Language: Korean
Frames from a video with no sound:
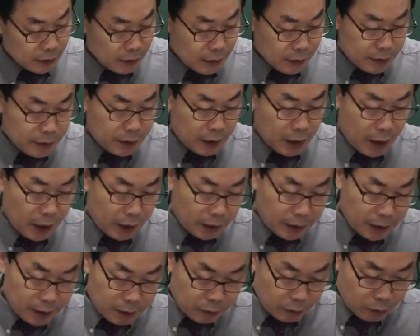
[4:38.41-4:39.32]

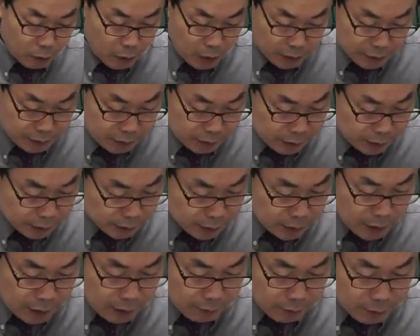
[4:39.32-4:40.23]
세계 조화
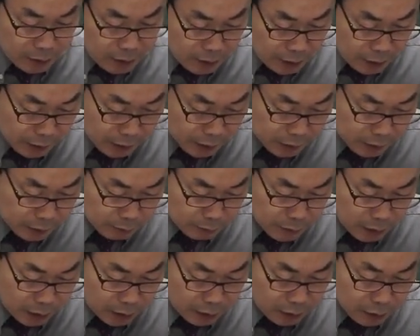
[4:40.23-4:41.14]
시스템이
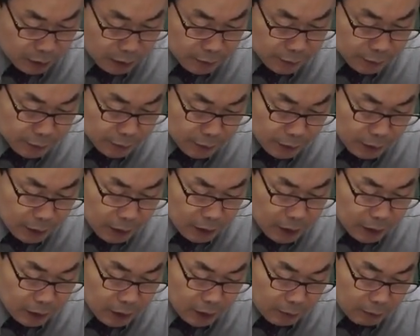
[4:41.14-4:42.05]
되겠습니다.
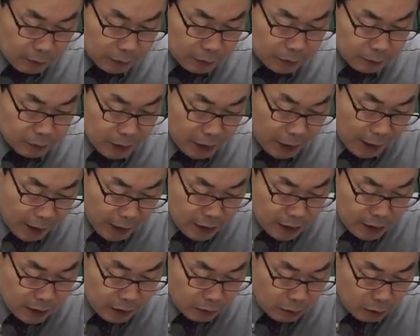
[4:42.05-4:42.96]
거기에 보시면
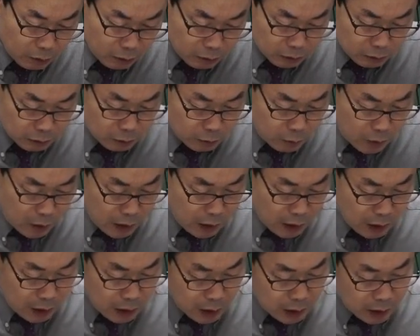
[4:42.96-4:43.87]
H
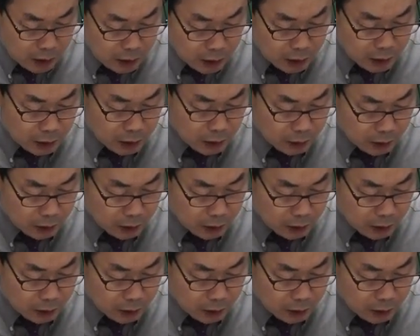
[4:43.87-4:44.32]
코드와 어,